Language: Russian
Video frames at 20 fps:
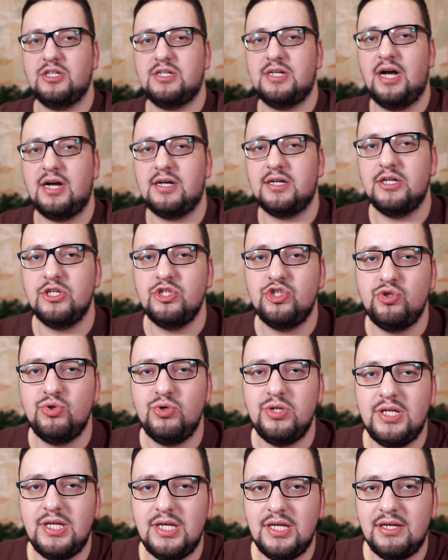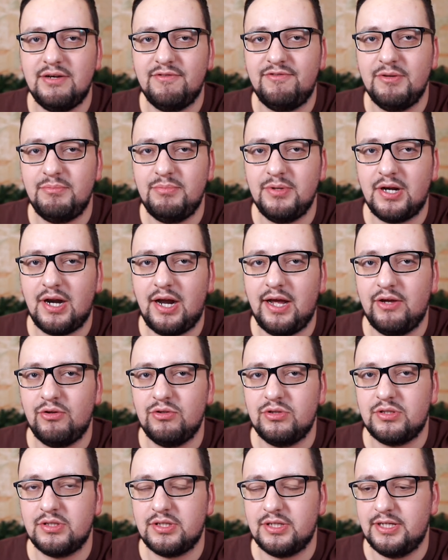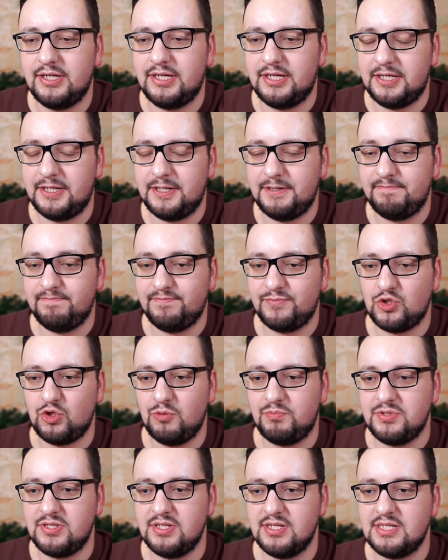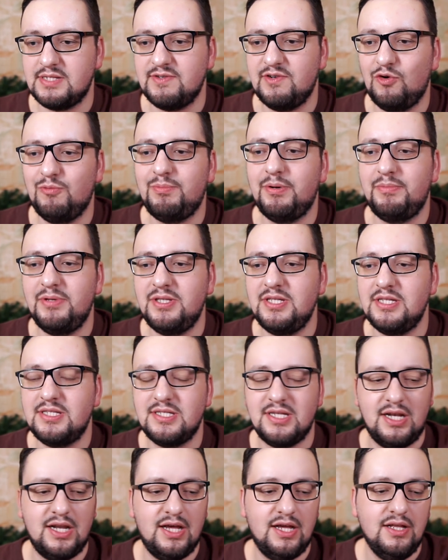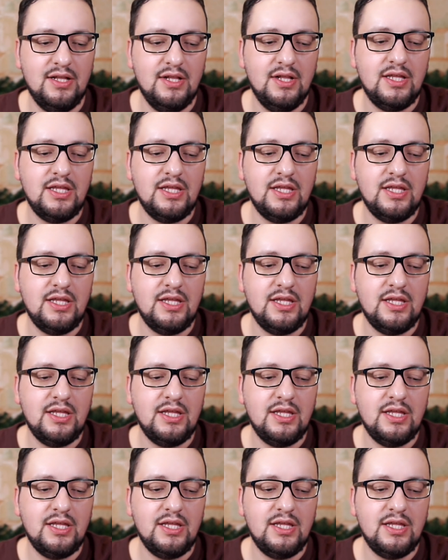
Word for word: как жюри выбирают, эм, собственно, своего победителя.